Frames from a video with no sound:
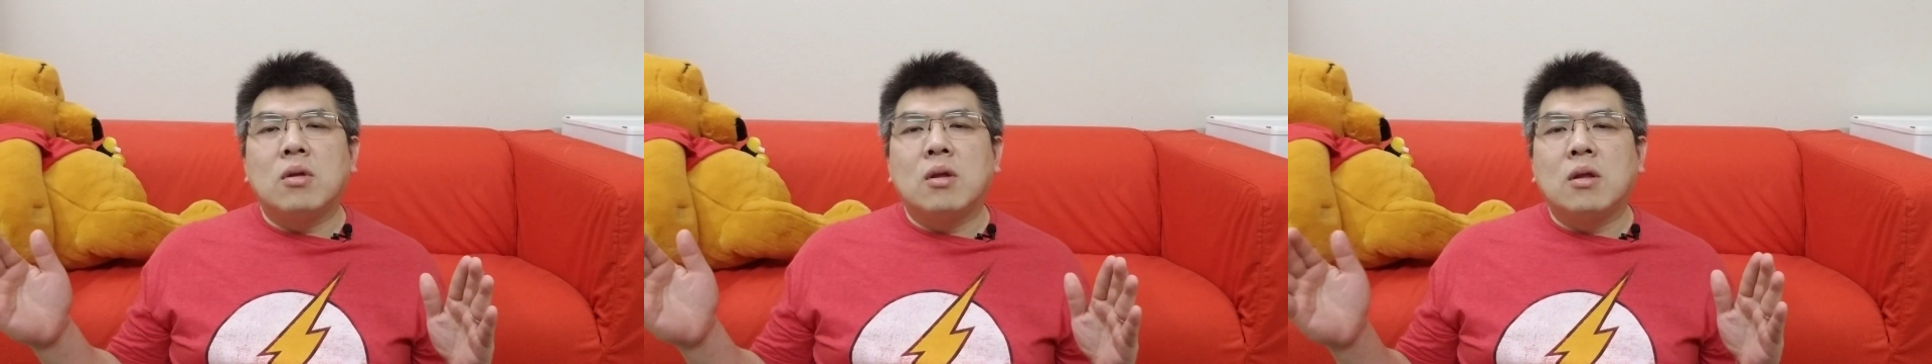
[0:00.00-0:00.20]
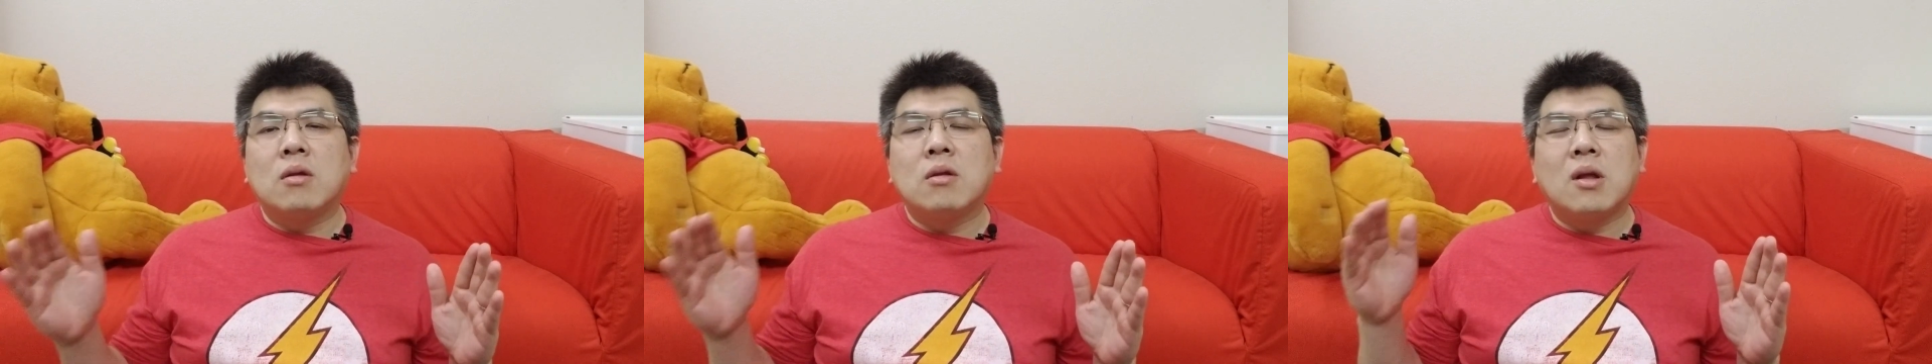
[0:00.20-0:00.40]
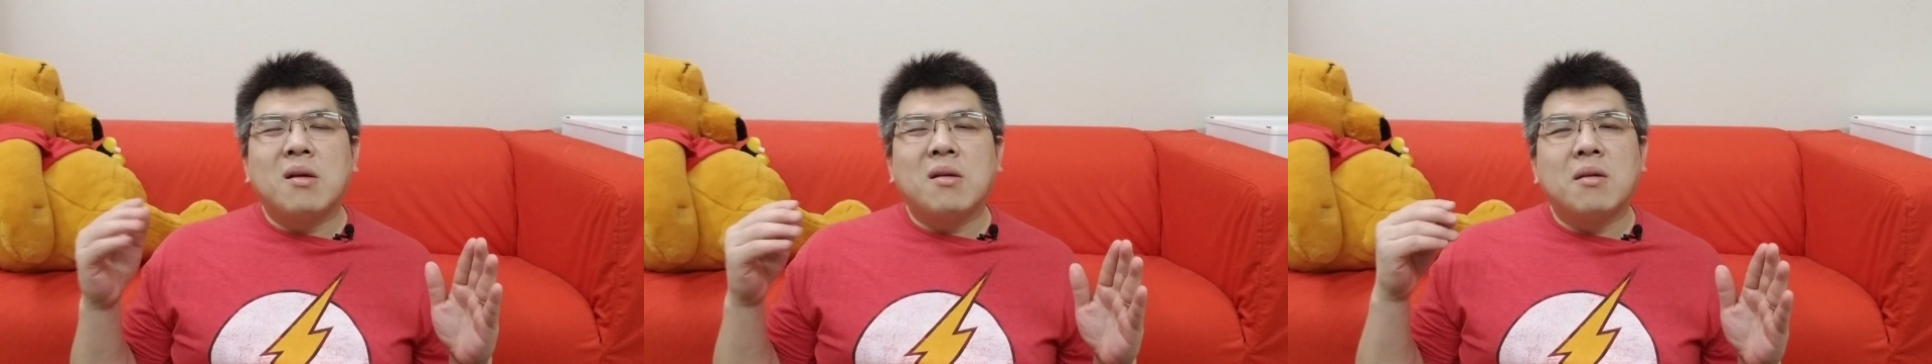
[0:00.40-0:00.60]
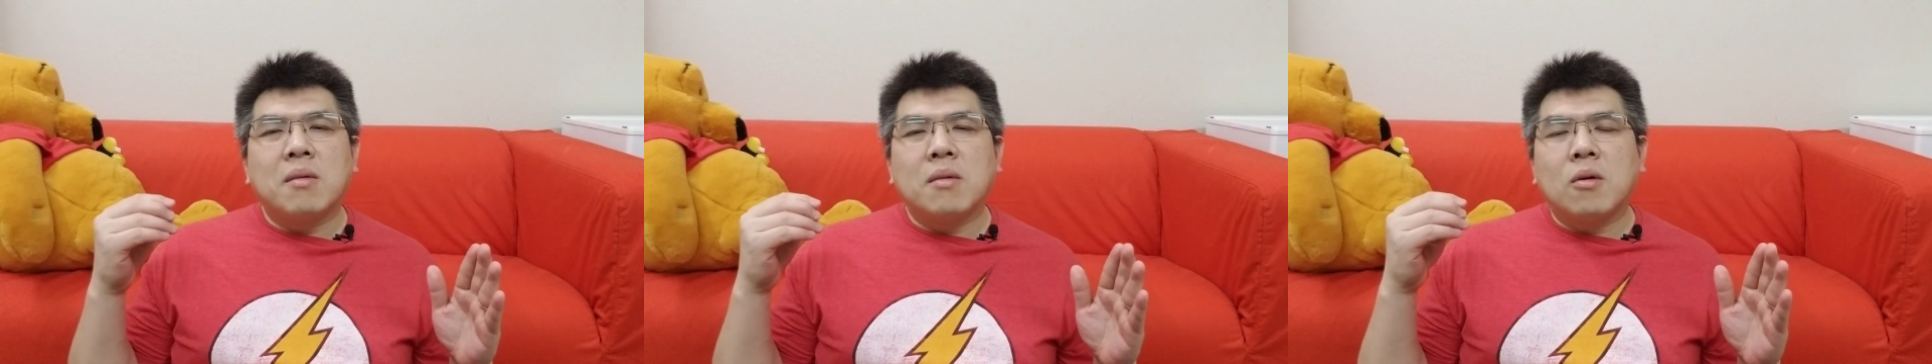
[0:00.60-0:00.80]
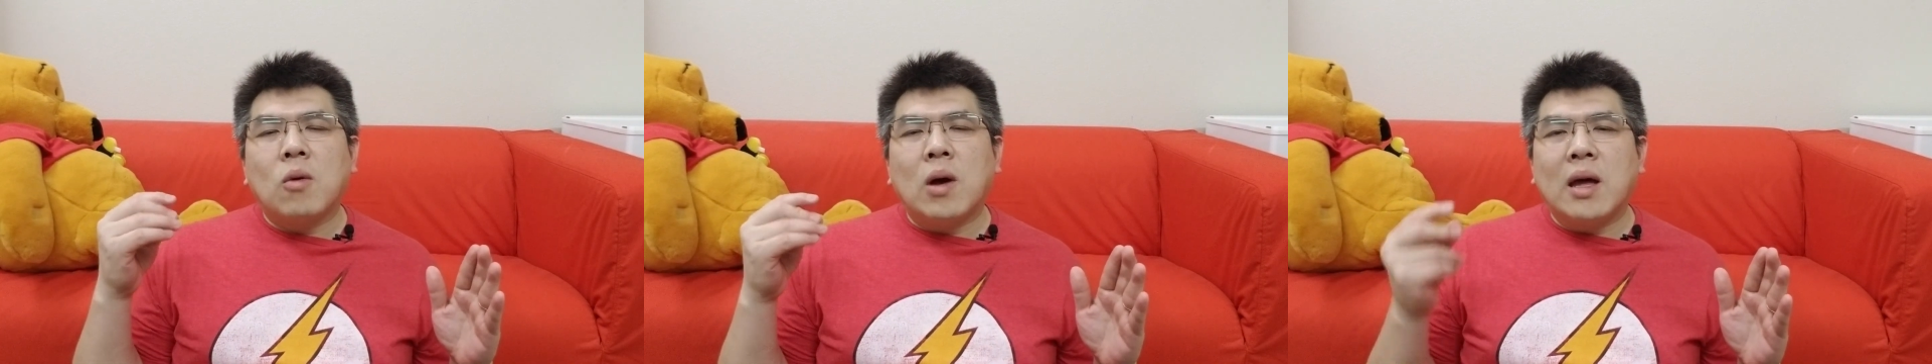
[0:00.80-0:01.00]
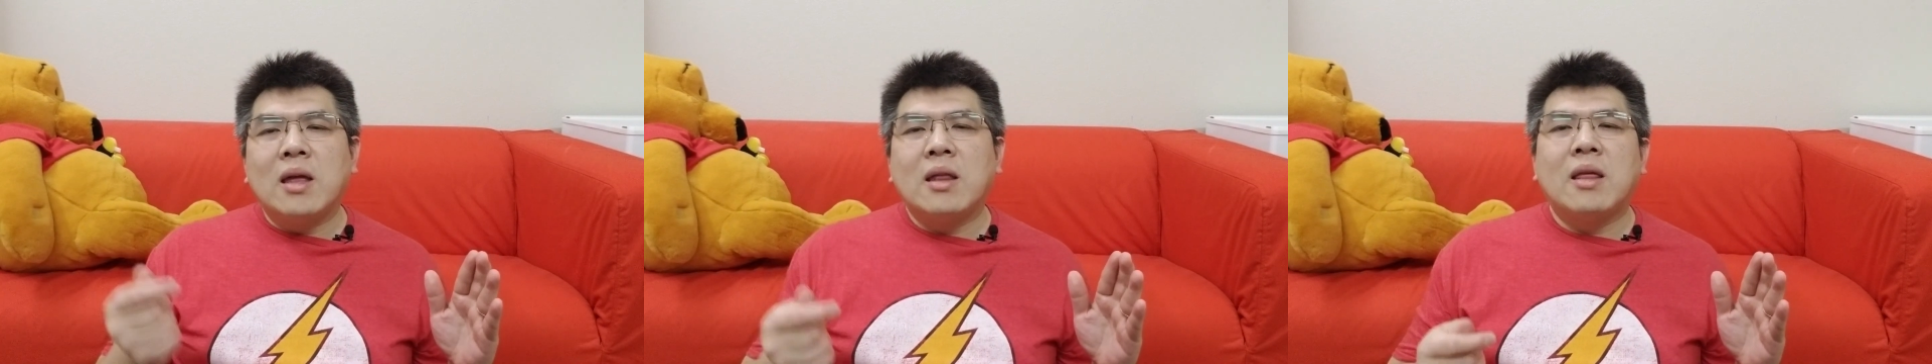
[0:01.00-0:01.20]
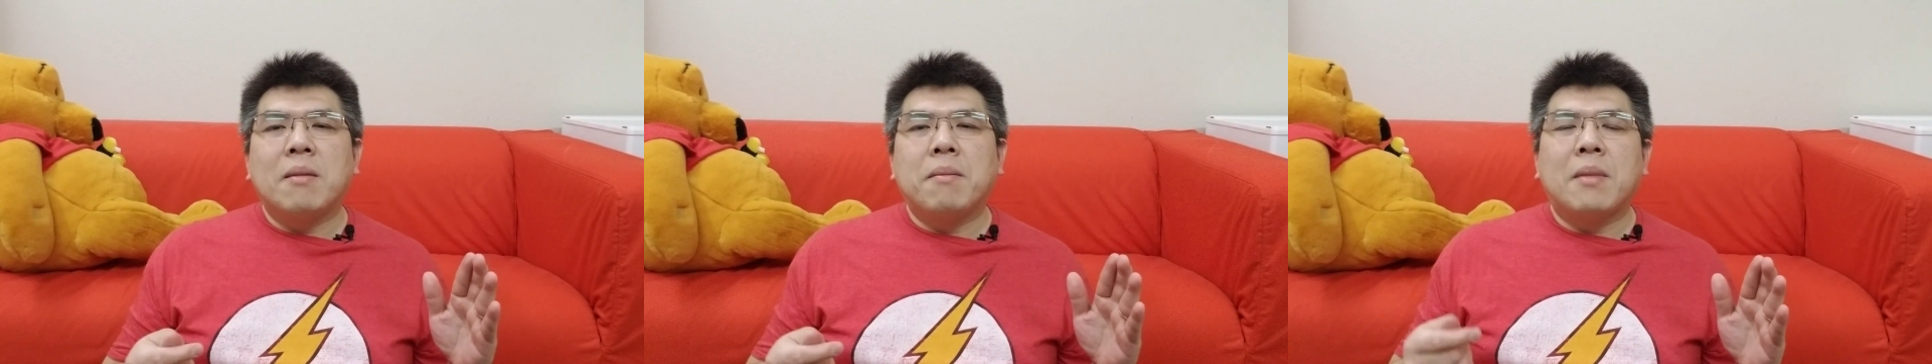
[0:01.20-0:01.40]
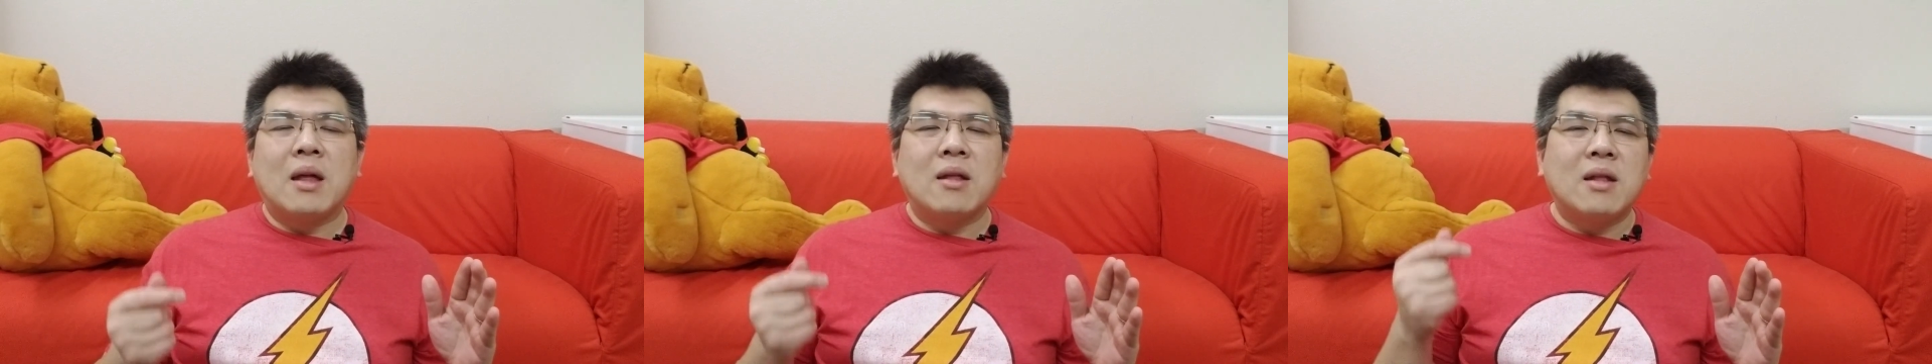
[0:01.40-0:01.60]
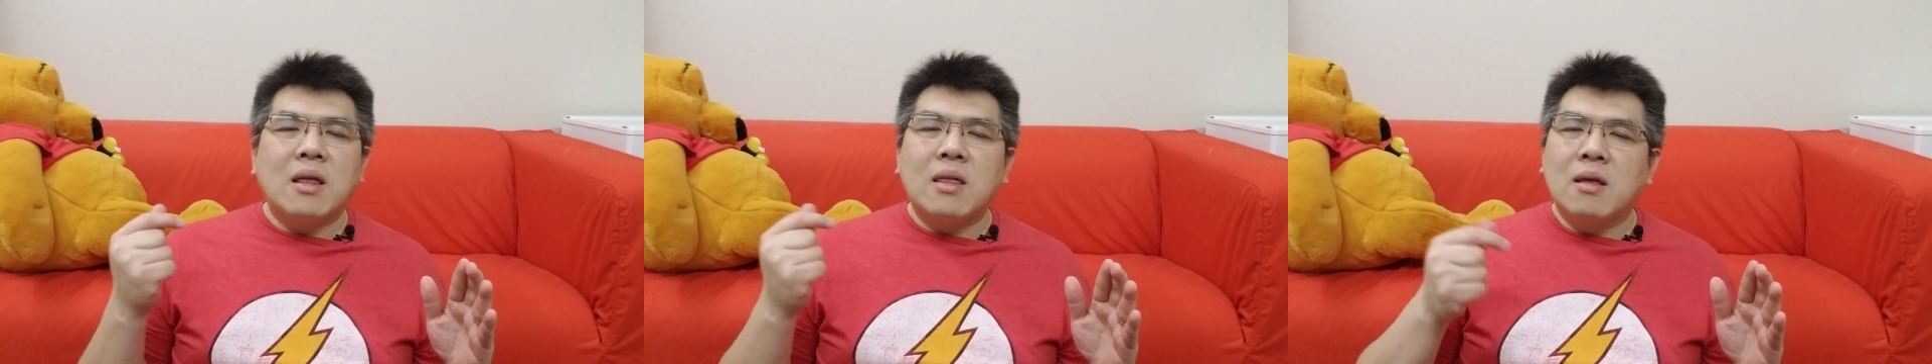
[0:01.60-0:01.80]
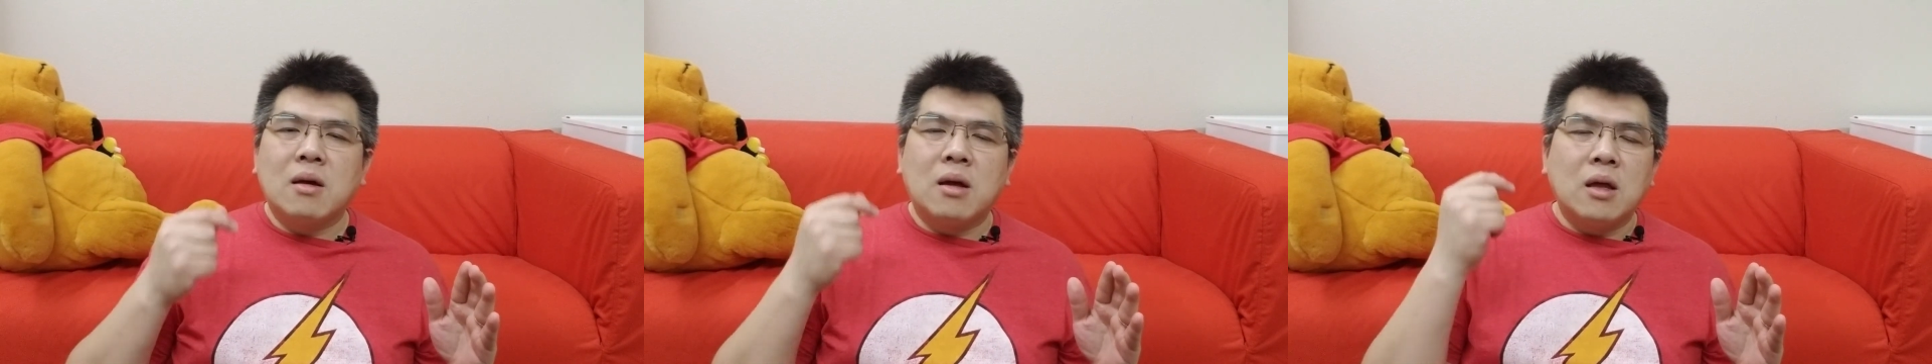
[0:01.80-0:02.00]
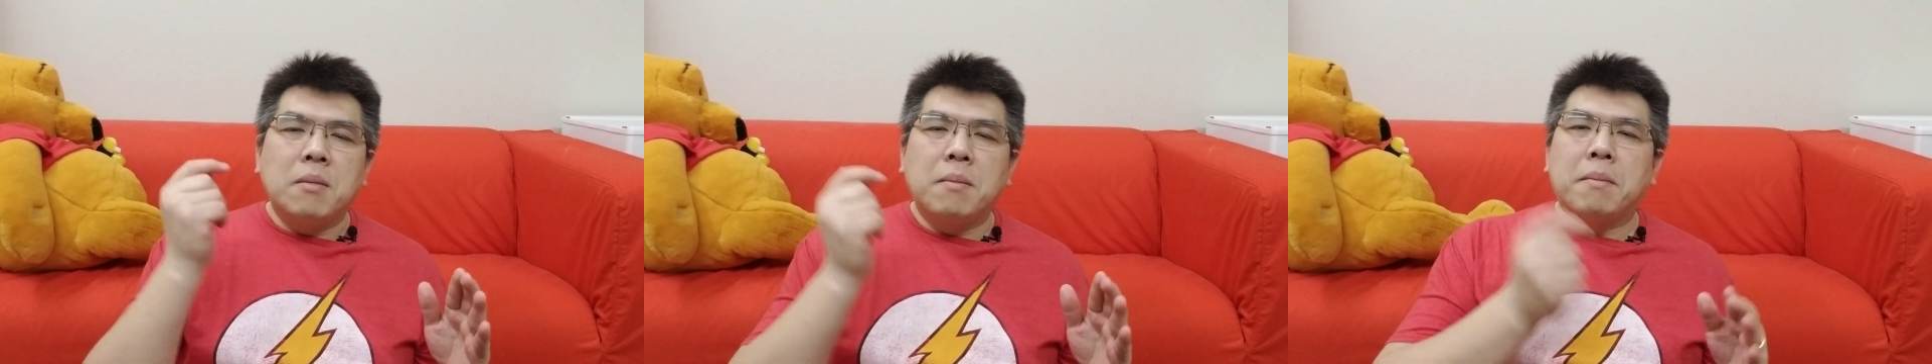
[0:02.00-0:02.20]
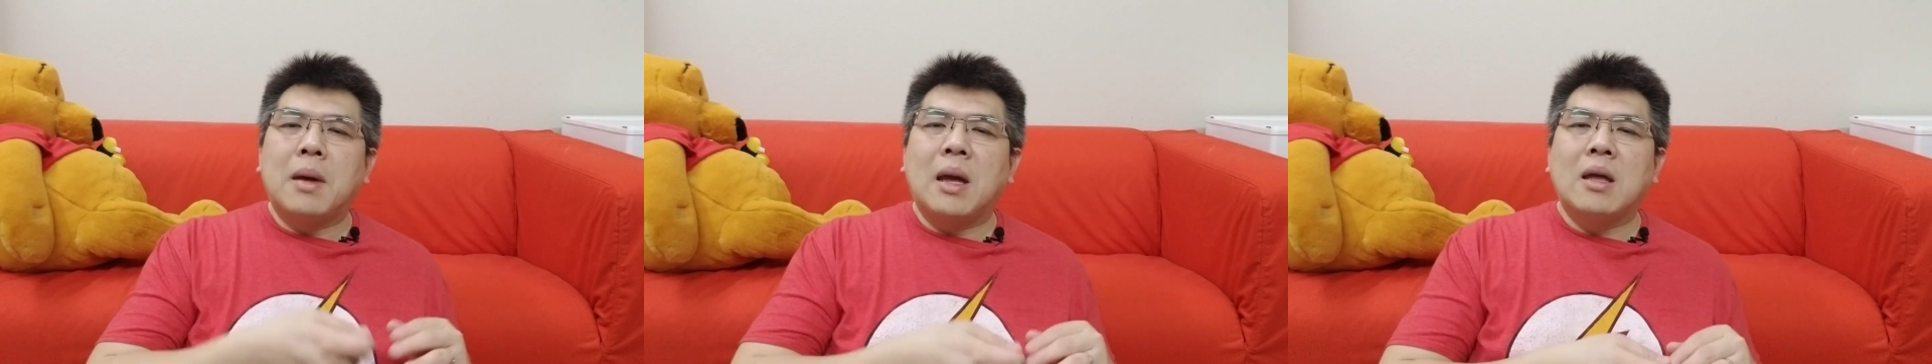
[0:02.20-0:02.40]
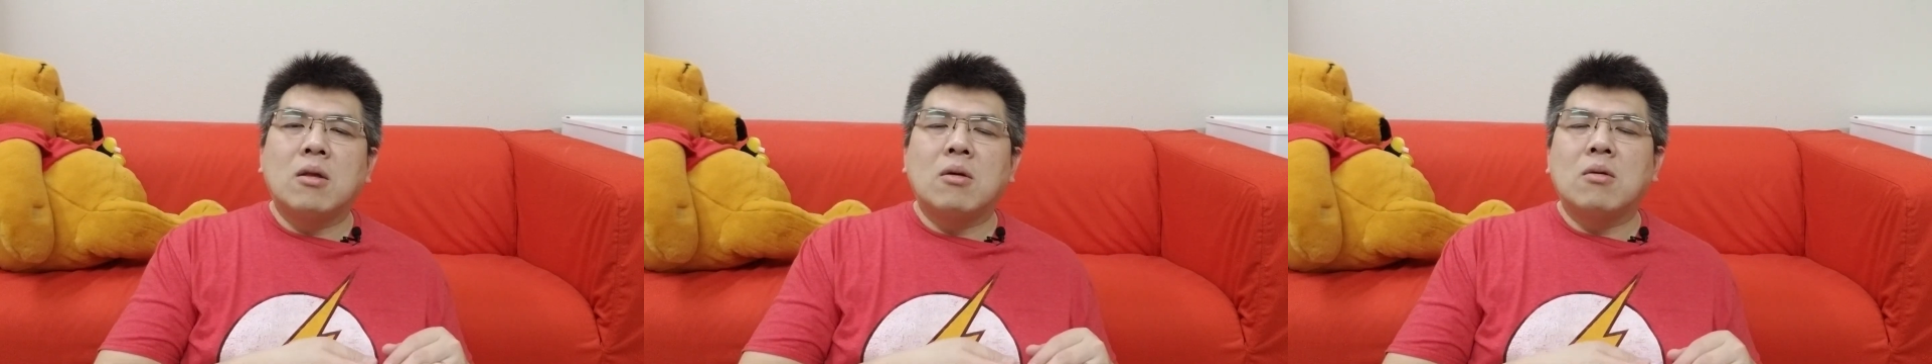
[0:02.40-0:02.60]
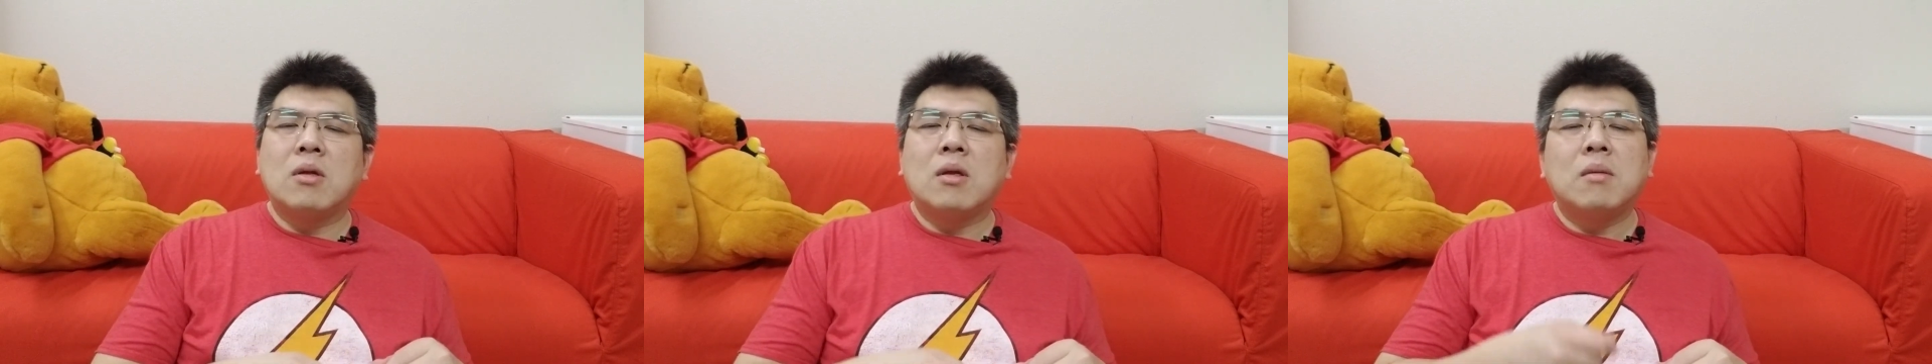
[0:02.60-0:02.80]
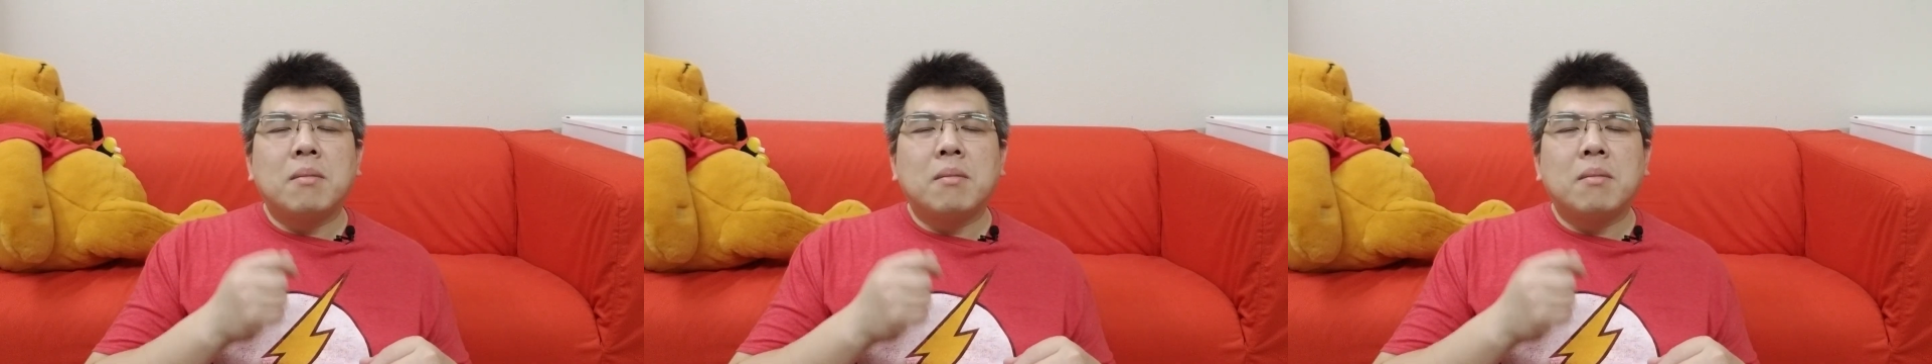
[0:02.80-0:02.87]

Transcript: 你就算快一点，马上就可以卖东西，